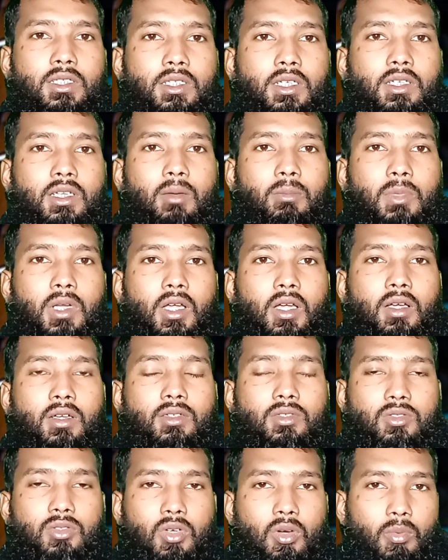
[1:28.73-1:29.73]
সেটা আমরা
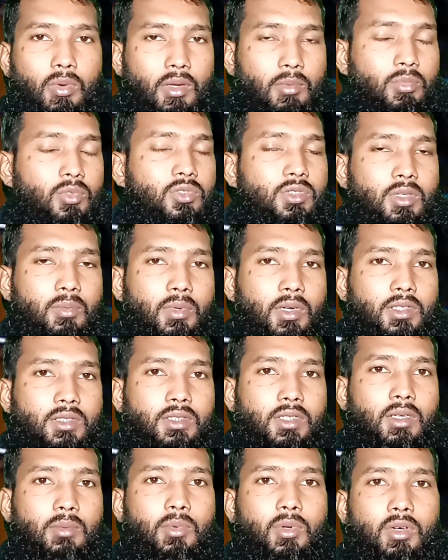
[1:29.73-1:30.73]
সবাই বুঝতে
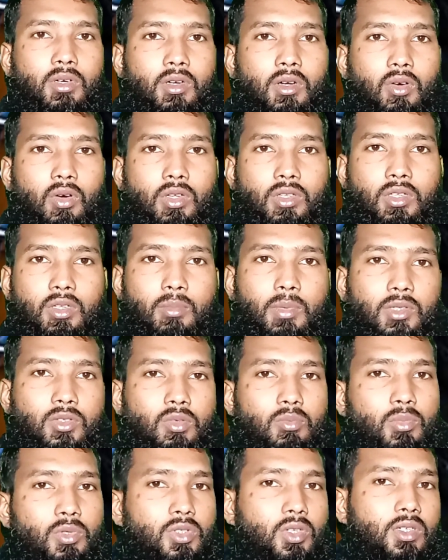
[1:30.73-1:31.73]
পারছি এবং হয়তো বা
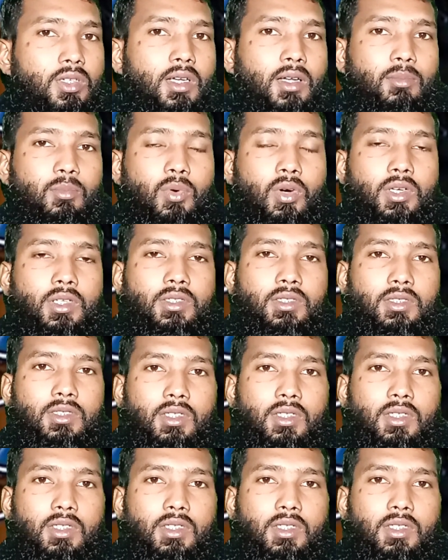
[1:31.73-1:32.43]
সৌম্য সরকার পরে